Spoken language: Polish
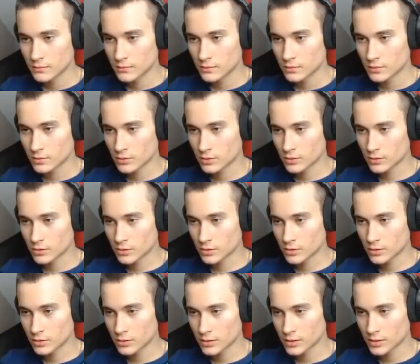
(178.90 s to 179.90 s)
O,
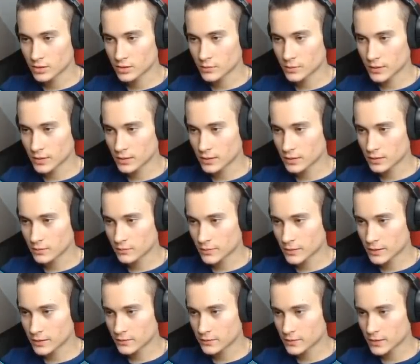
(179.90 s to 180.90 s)
o jeszcze pani,
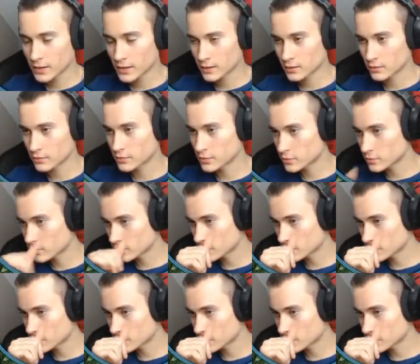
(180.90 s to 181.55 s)
pani w tego, w Ja